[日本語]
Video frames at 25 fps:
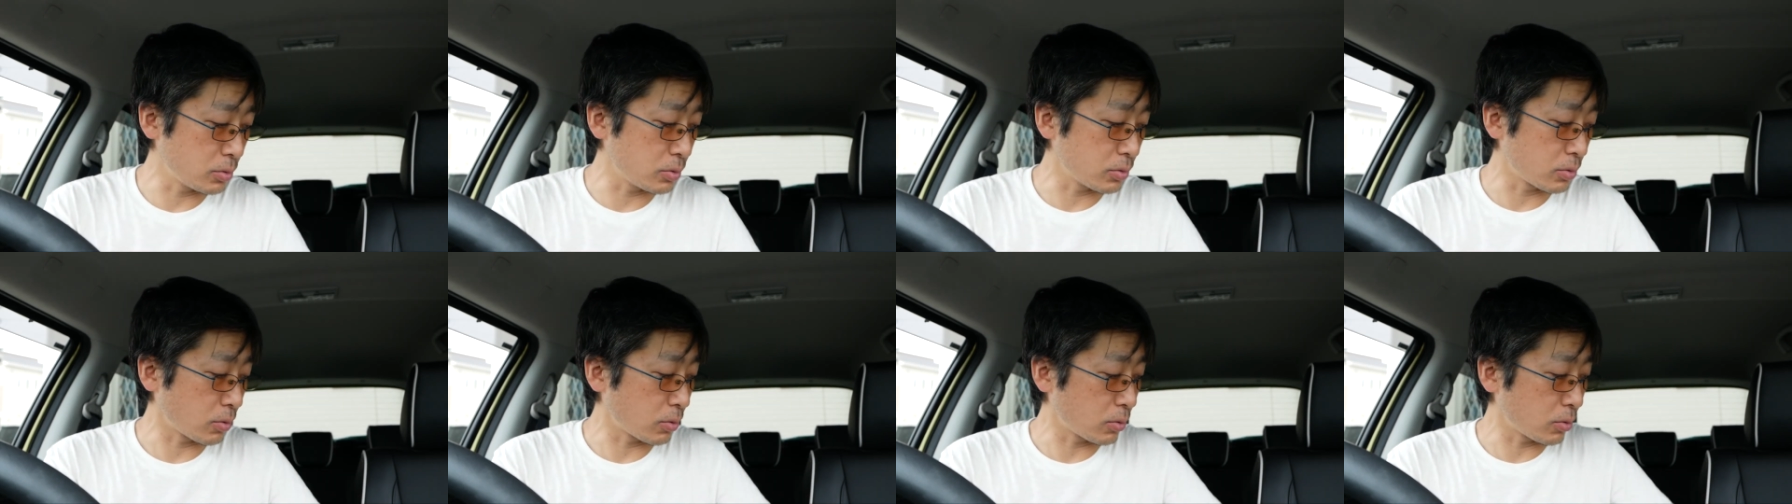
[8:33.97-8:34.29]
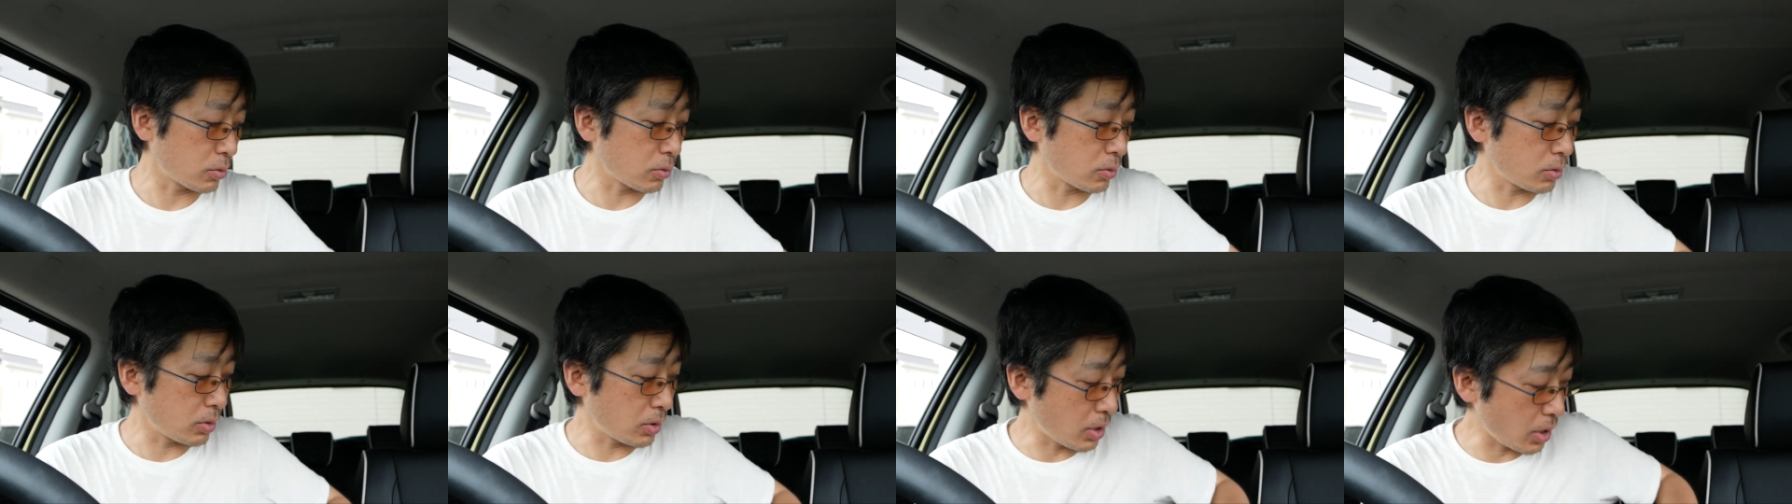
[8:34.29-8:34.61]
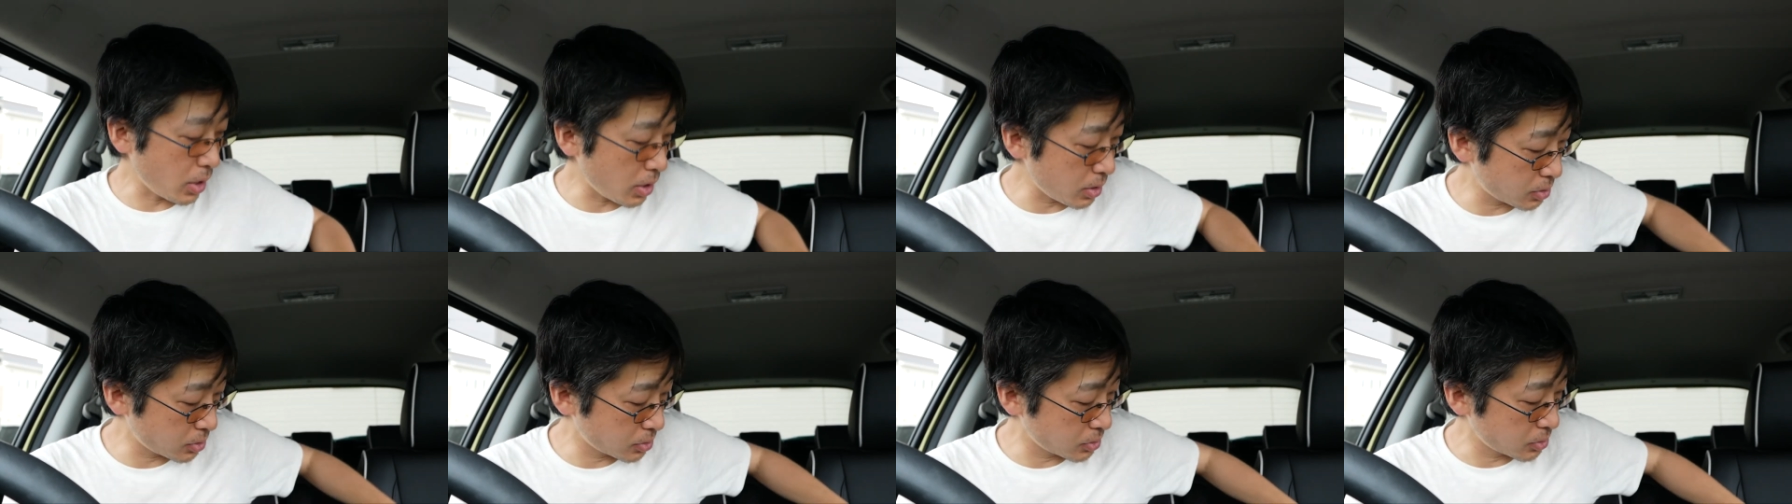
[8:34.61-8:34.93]
うこと
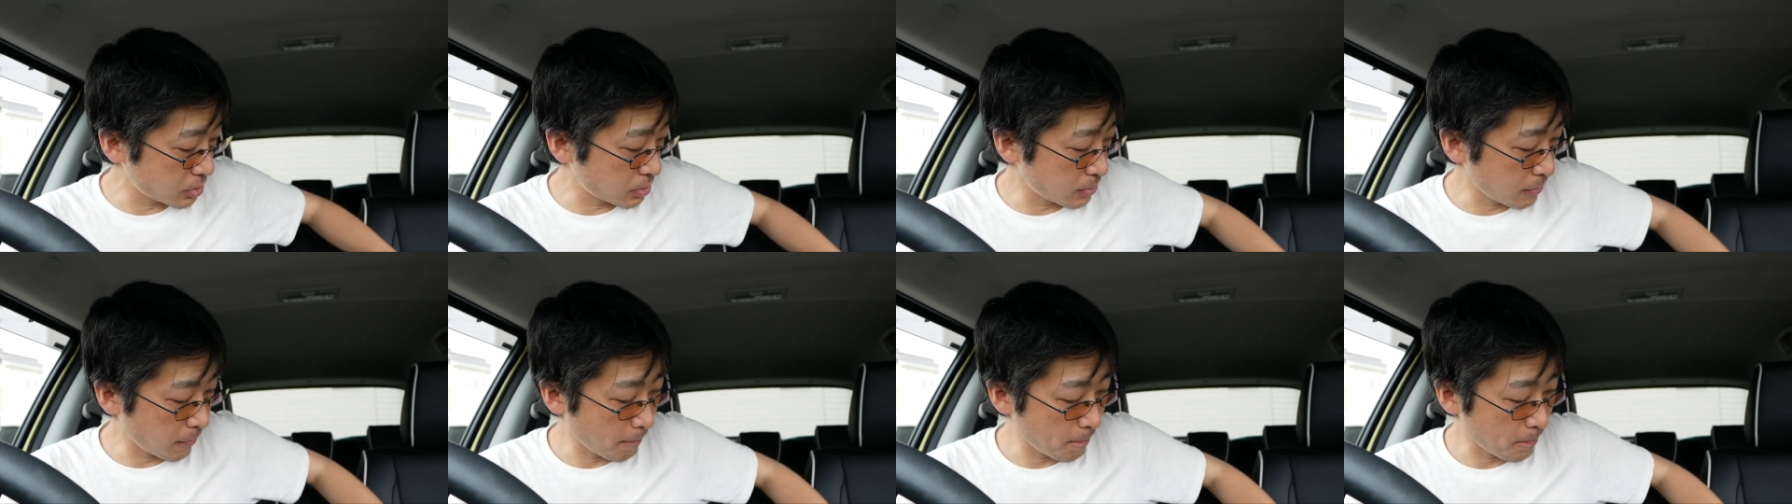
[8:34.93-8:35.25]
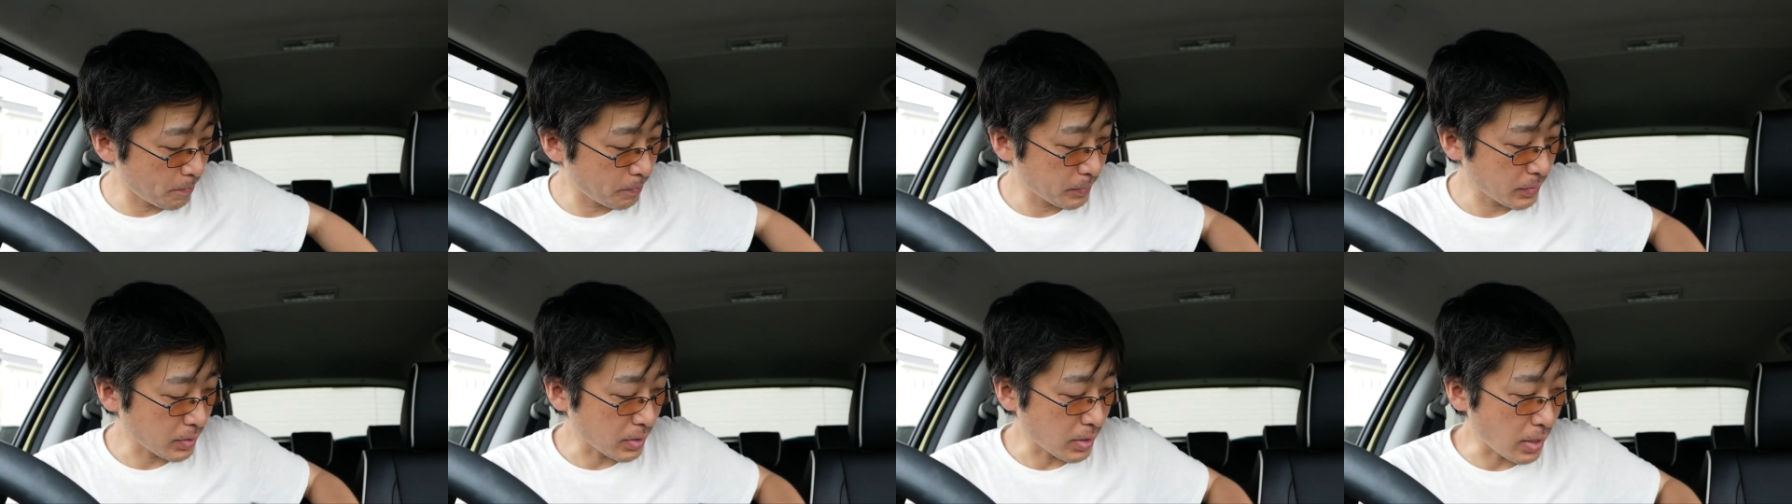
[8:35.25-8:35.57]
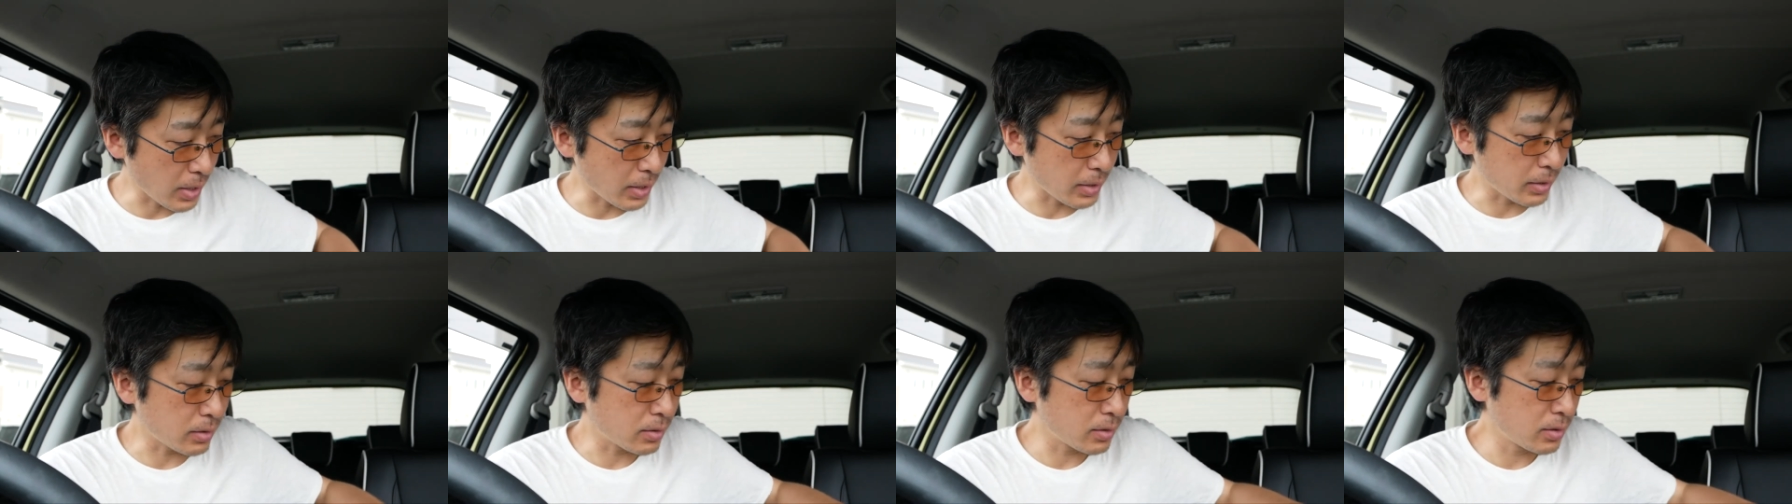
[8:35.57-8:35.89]
です。
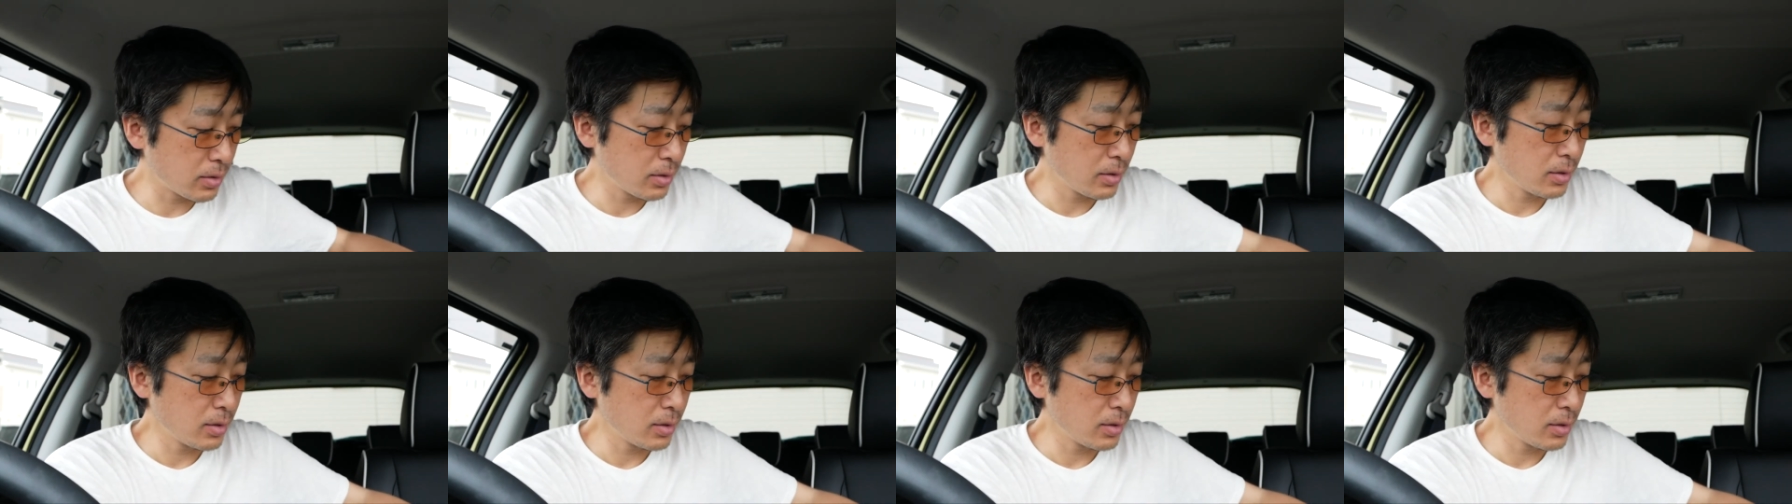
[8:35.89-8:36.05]
はい。